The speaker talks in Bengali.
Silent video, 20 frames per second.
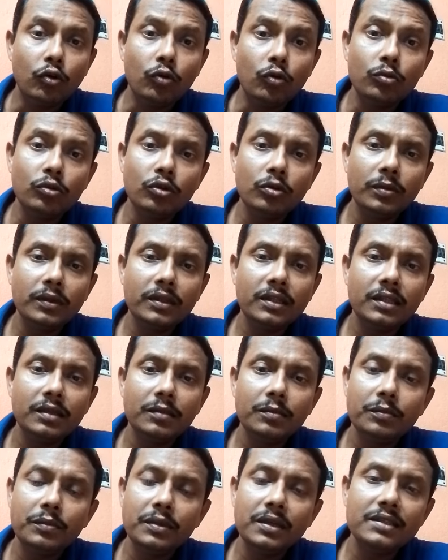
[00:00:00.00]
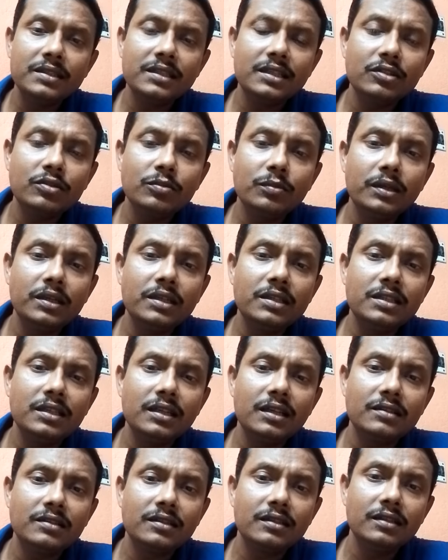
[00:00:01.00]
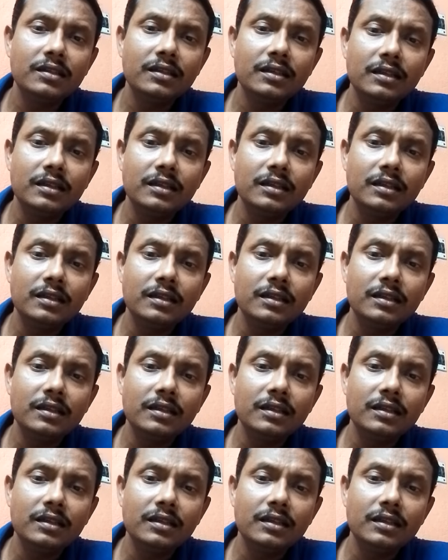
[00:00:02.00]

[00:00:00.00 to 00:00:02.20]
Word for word: হোমিওপ্যাথি বেশ কিছু মেডিসিন আছে